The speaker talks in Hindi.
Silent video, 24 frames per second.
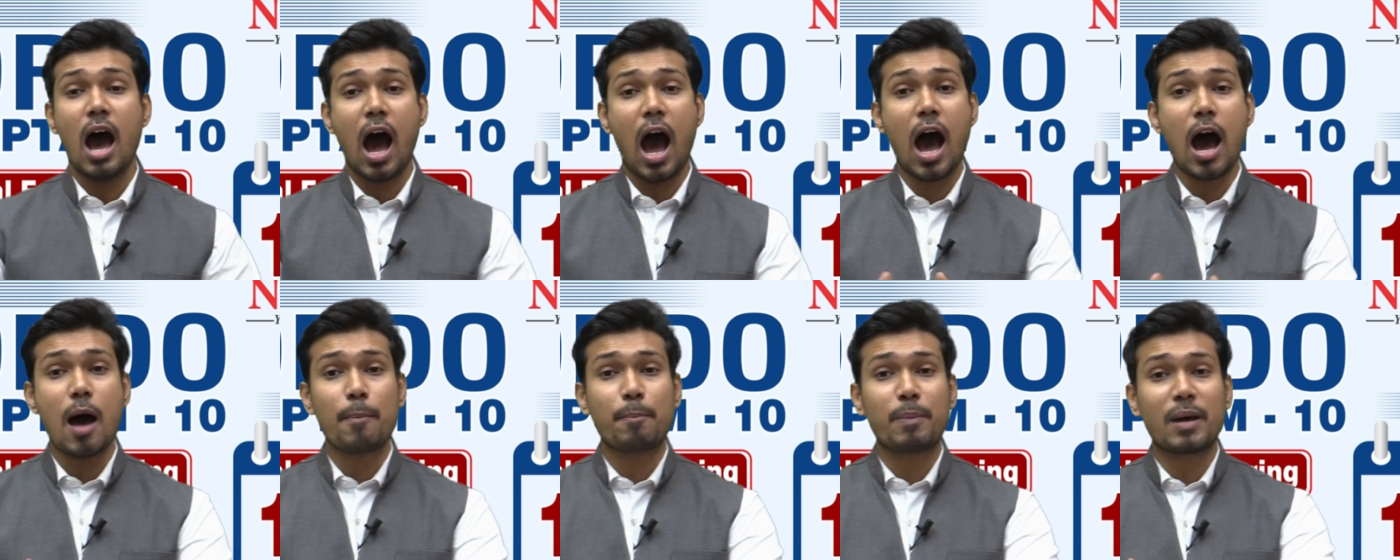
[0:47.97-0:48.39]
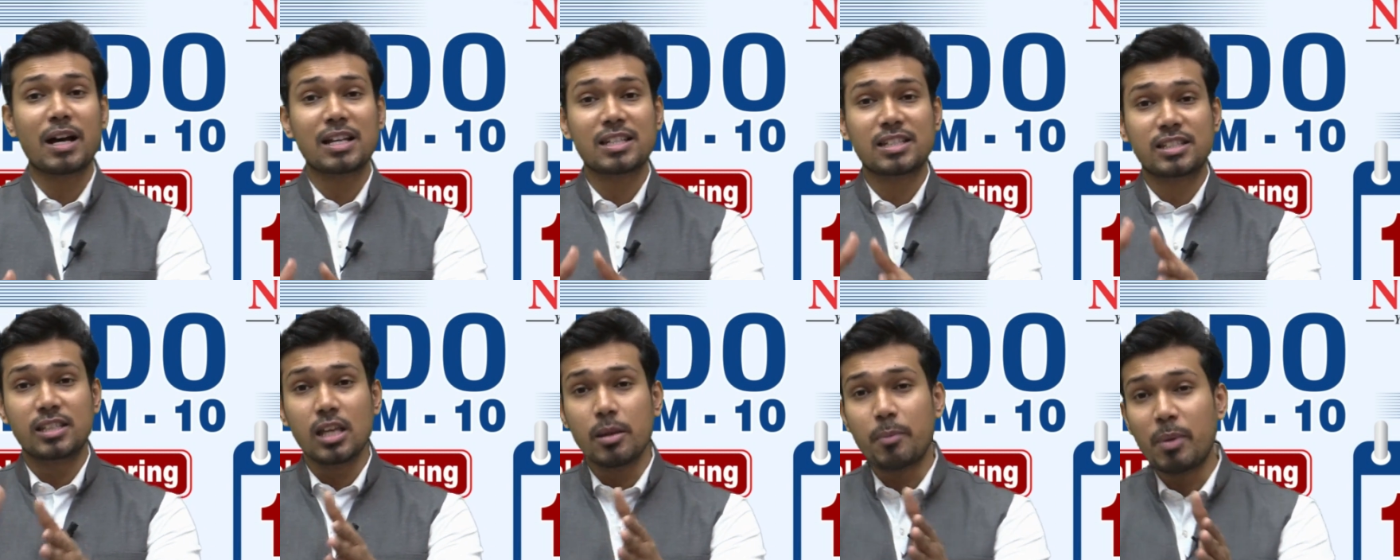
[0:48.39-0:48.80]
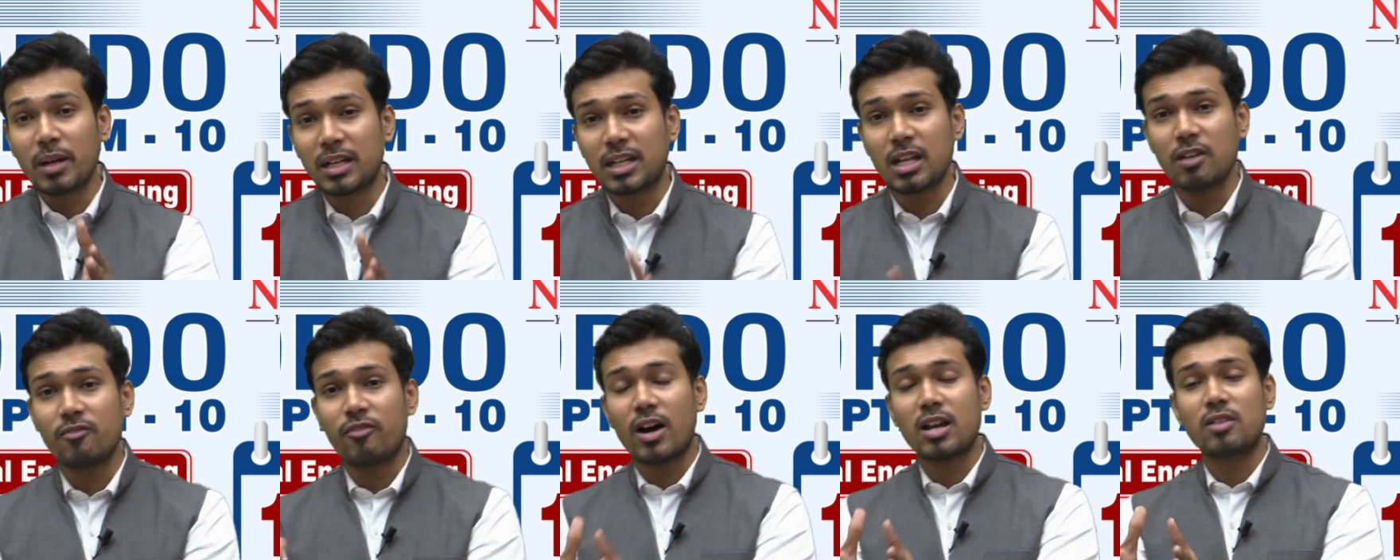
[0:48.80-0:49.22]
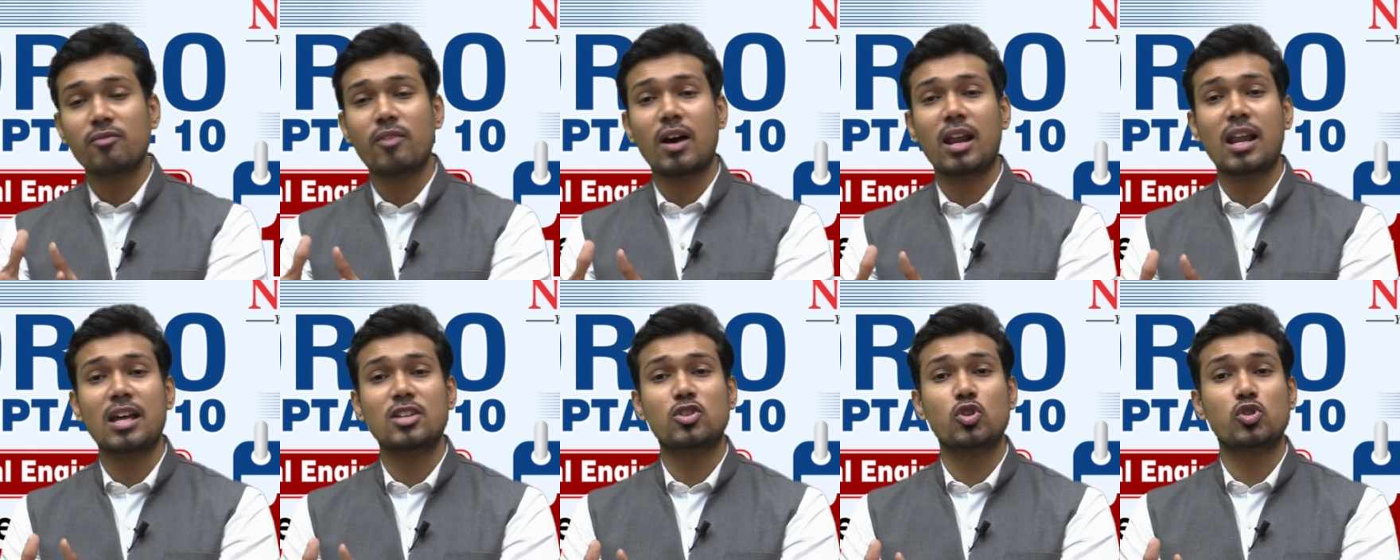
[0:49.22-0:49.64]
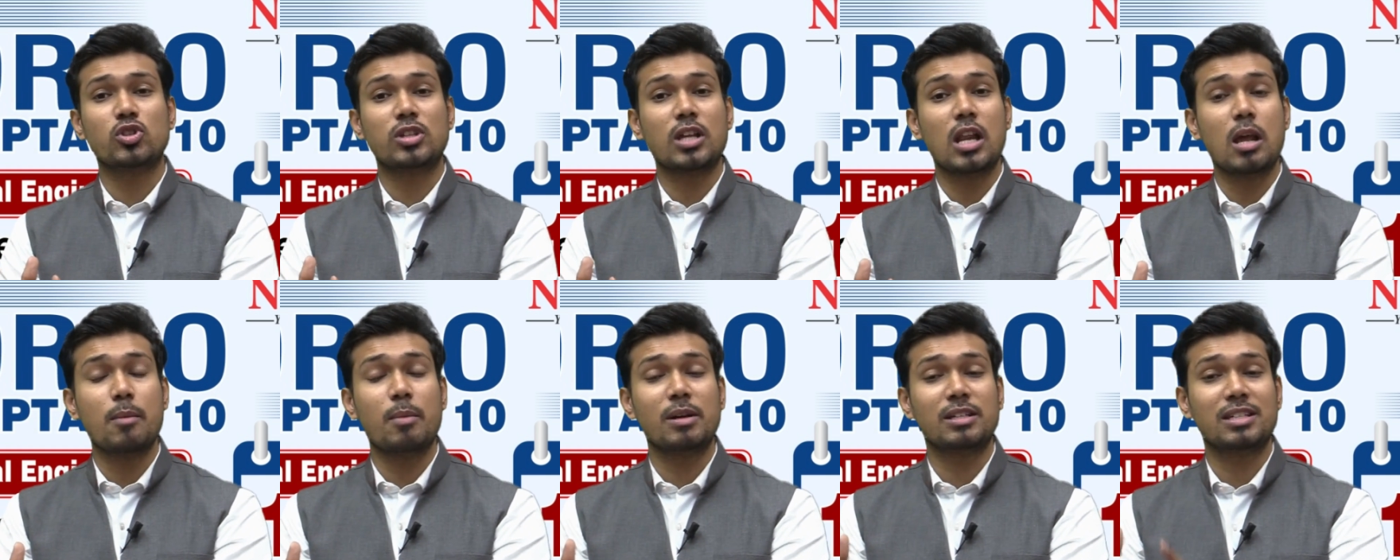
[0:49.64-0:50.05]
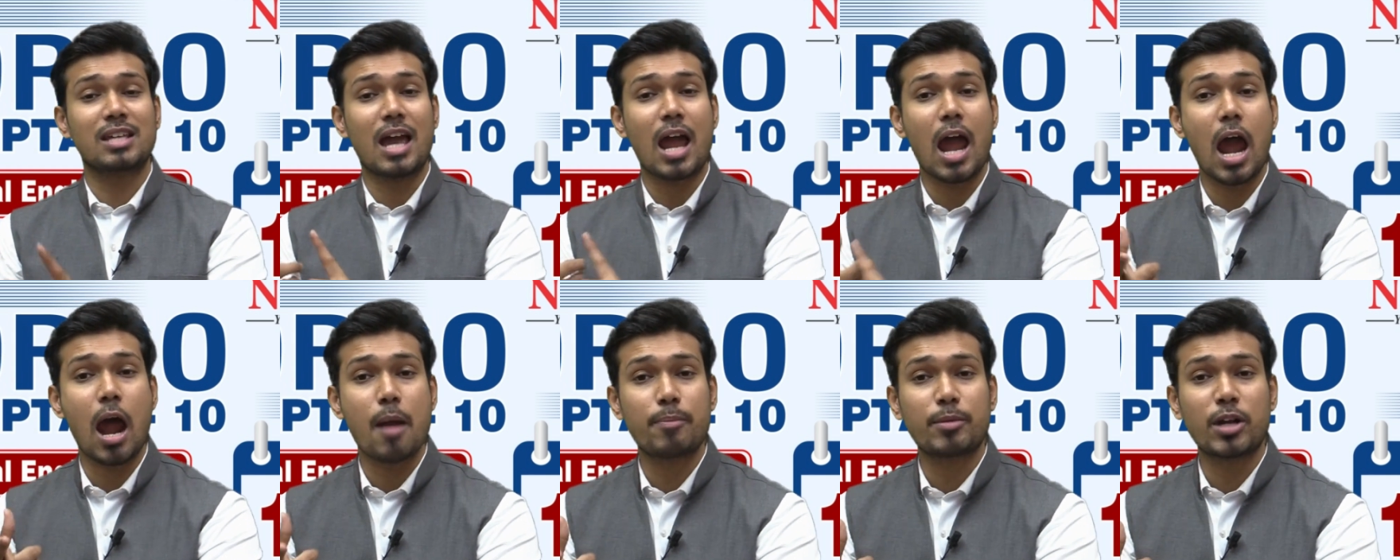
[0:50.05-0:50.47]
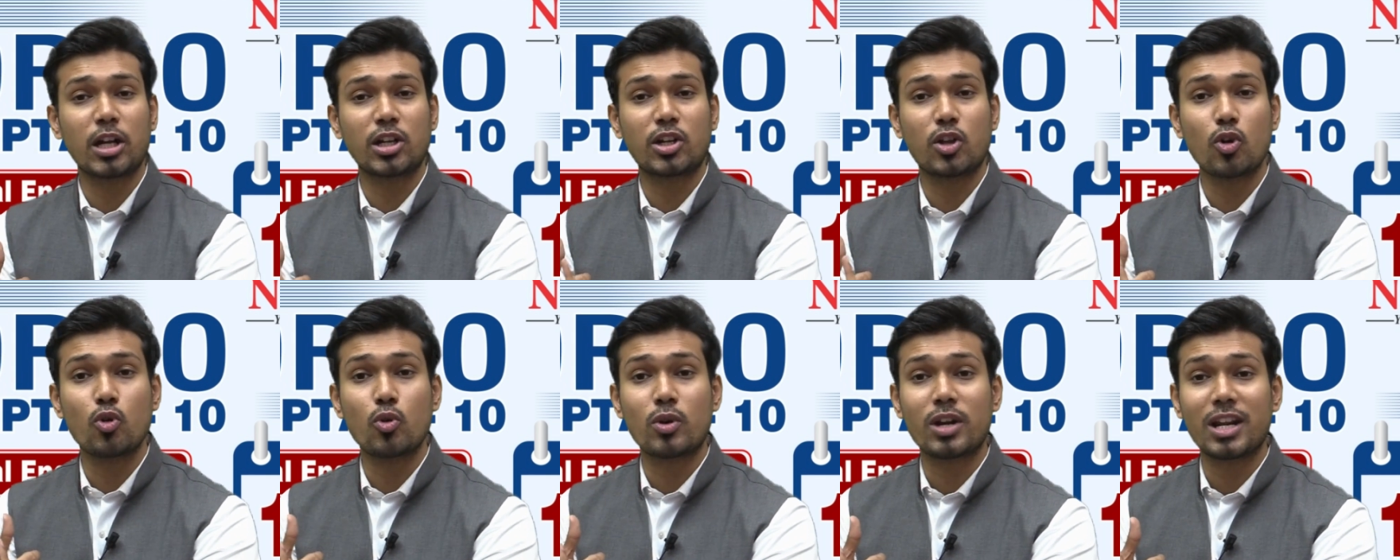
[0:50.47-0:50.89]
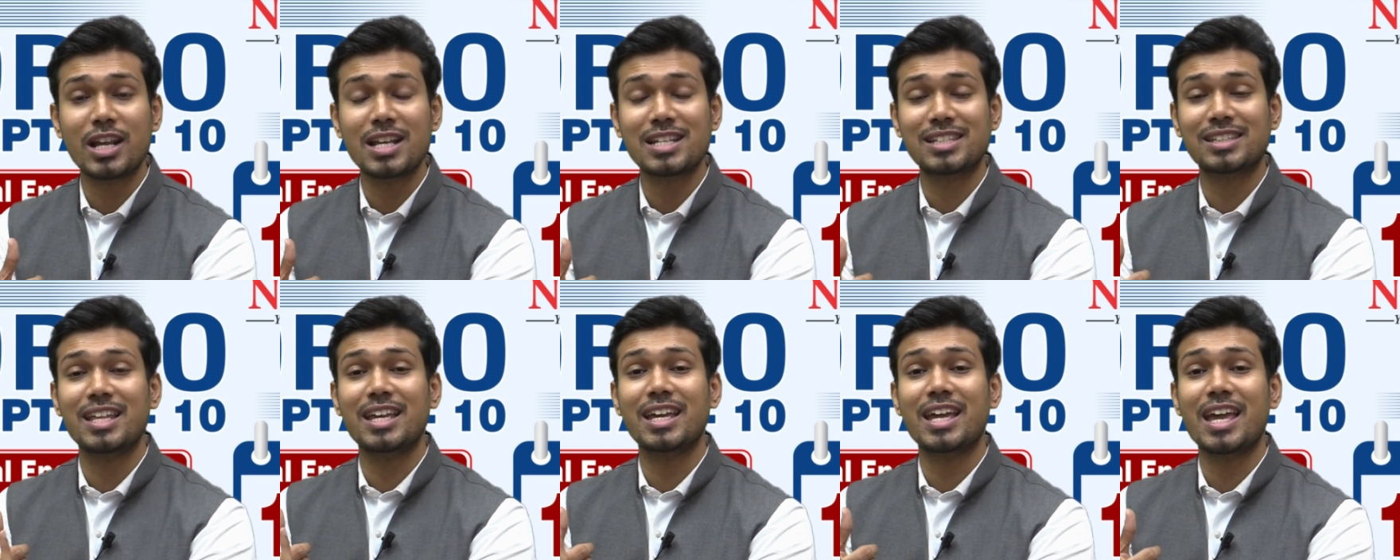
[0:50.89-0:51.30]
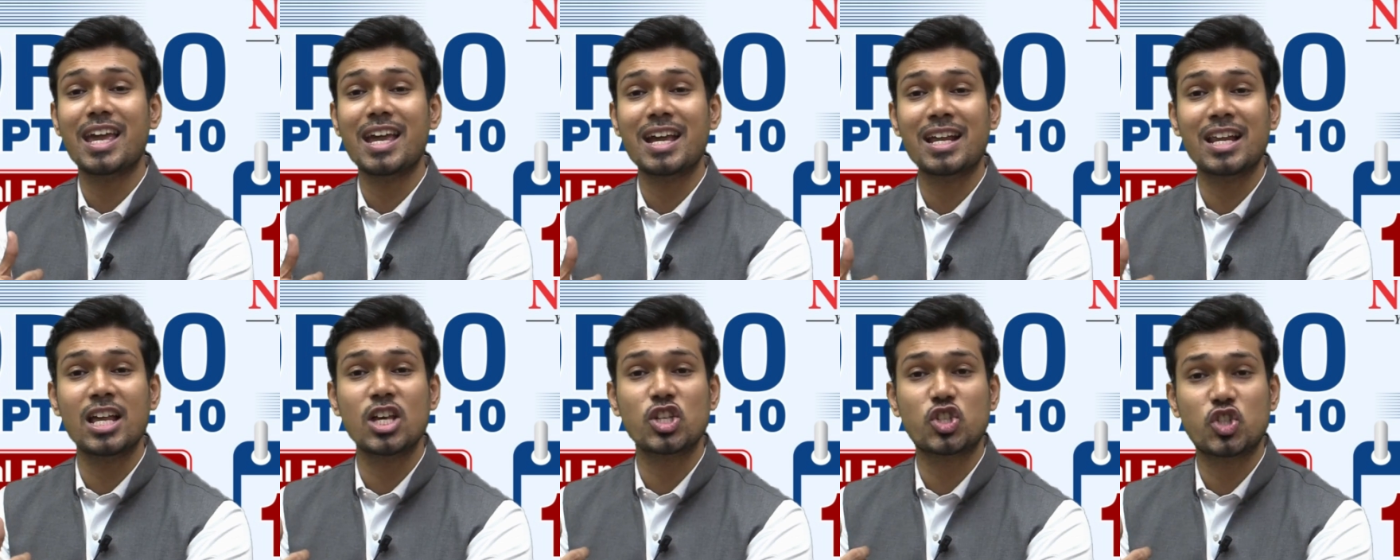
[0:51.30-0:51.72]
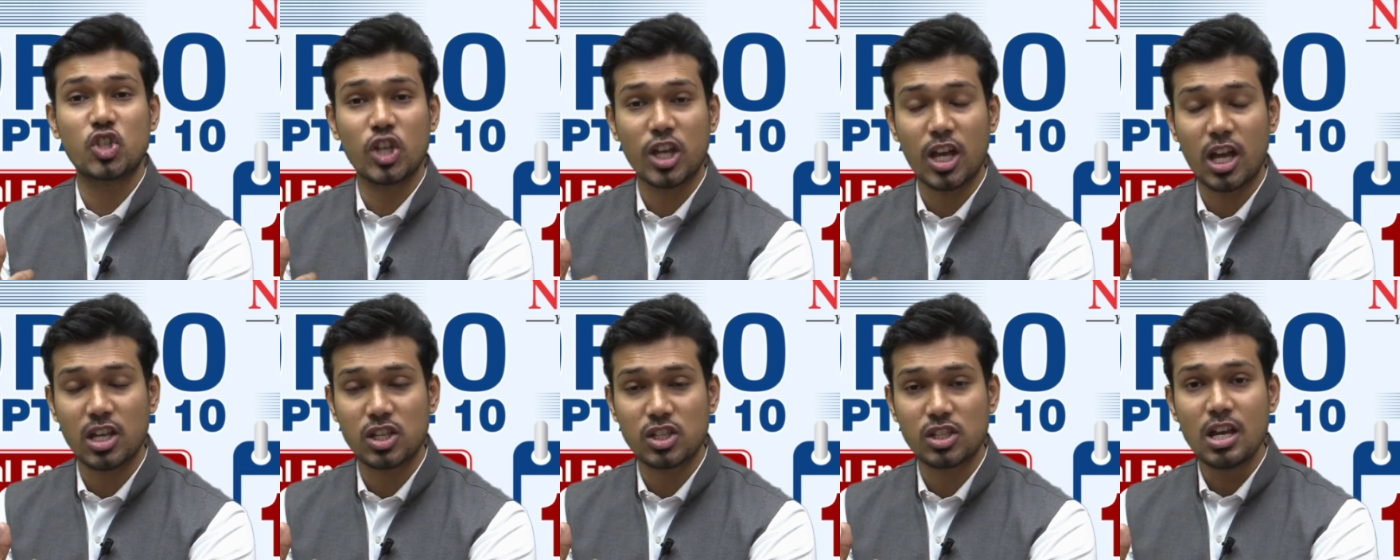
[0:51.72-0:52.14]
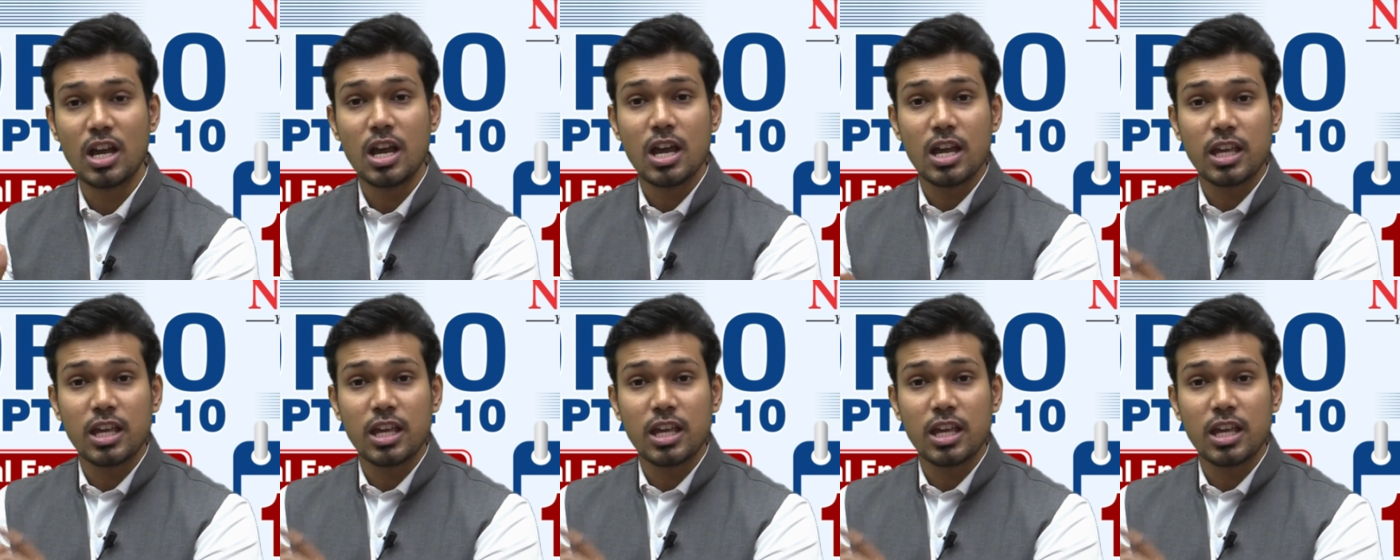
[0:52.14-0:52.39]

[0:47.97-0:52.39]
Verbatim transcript: आपका सीबीटी वन वाला जो सिलेबस है एप्टीट्यूड रीजनिंग इंग्लिश जीएस